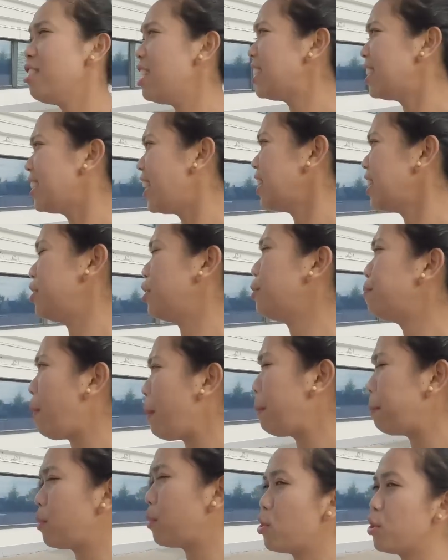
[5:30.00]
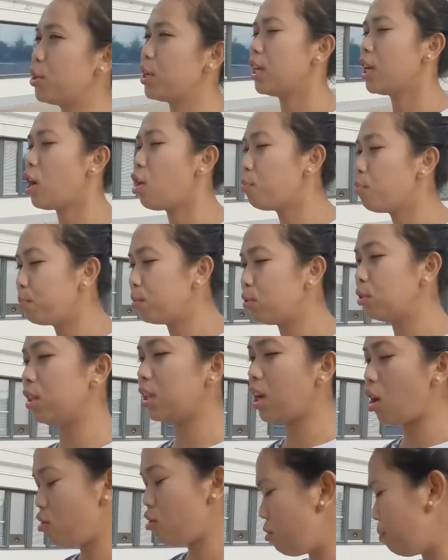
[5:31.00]
No, let's get your popcorn. Ikaw po.
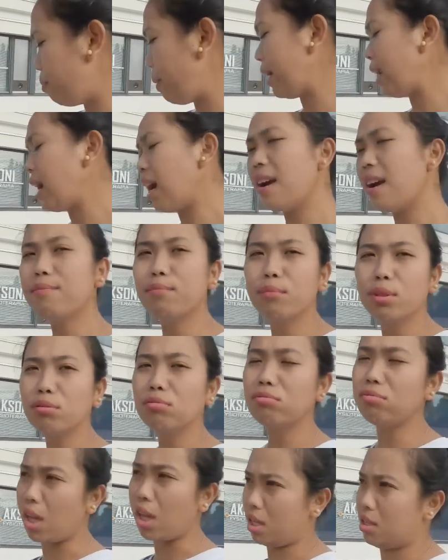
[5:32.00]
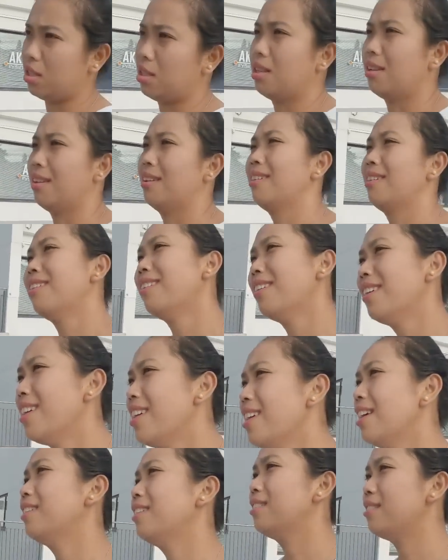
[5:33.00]
Ikaw na para kang buntis.
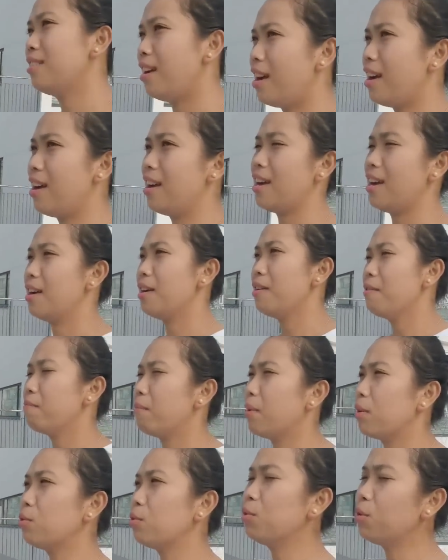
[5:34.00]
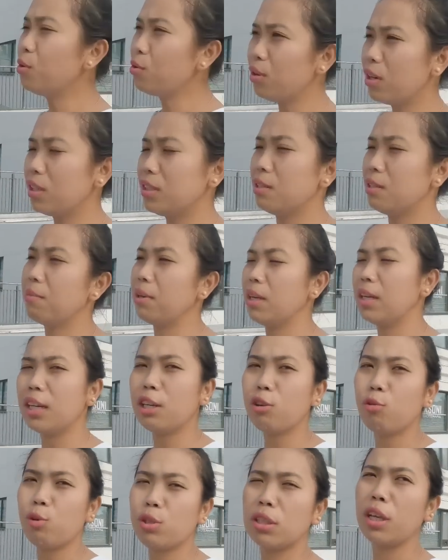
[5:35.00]
Na marunong na siya
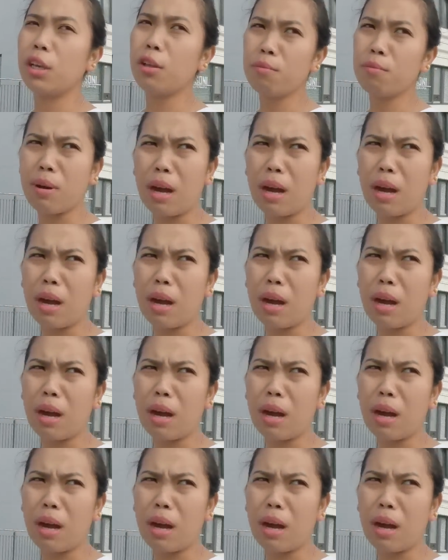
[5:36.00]
mag-request